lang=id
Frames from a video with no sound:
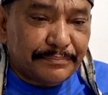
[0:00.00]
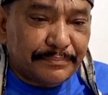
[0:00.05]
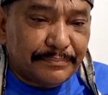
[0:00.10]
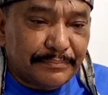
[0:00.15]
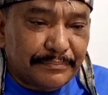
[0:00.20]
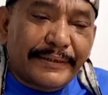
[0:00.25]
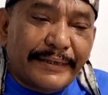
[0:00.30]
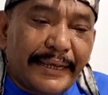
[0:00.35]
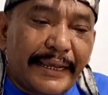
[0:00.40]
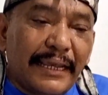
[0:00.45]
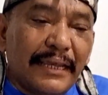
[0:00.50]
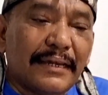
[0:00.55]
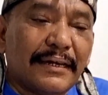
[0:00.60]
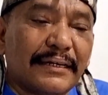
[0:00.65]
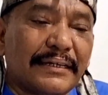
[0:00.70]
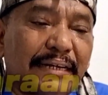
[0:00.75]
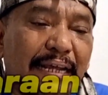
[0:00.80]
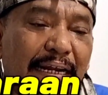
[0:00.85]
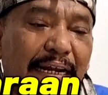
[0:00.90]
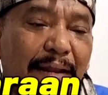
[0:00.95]
Yang D,
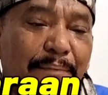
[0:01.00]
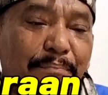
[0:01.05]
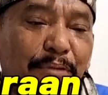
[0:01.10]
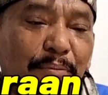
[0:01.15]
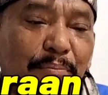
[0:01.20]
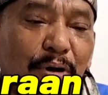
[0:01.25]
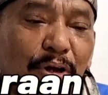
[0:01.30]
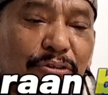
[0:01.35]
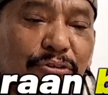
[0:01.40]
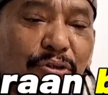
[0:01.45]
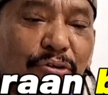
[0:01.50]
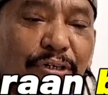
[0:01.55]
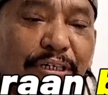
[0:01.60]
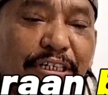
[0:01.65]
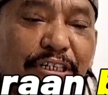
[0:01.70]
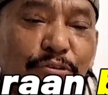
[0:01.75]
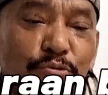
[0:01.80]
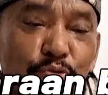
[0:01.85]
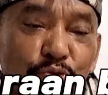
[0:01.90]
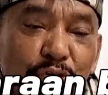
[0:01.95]
kendaraan bermotor
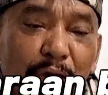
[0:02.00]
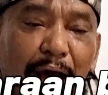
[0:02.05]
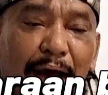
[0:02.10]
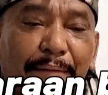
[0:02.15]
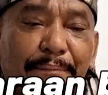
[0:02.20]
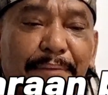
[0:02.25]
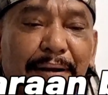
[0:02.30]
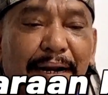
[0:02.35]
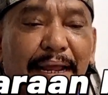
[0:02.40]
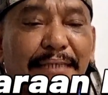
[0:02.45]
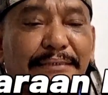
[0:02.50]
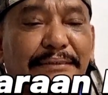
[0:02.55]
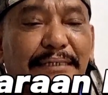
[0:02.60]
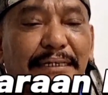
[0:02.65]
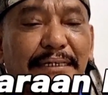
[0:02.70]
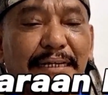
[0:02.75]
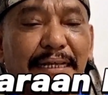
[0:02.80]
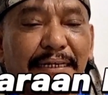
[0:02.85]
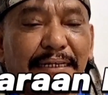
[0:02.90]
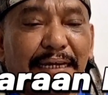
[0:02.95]
diduga
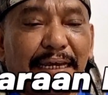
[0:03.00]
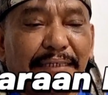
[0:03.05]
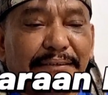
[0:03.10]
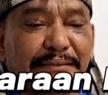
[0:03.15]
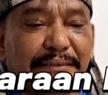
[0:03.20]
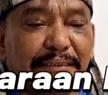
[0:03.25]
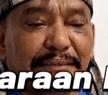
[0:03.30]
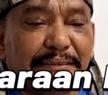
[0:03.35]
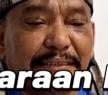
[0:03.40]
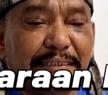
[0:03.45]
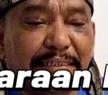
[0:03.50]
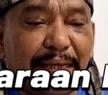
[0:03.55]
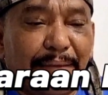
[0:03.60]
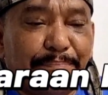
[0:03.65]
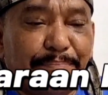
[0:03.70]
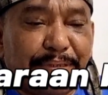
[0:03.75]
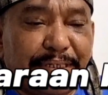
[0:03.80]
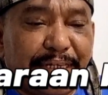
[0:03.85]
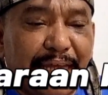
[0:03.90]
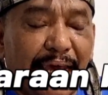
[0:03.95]
berasal dari hasil
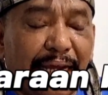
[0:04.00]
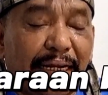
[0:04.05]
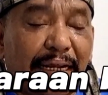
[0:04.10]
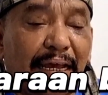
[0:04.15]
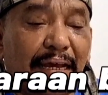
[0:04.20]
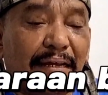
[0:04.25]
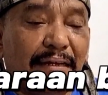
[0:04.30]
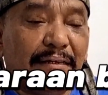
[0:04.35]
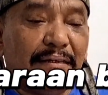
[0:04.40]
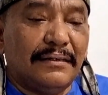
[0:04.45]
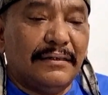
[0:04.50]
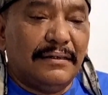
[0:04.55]
tindak pidana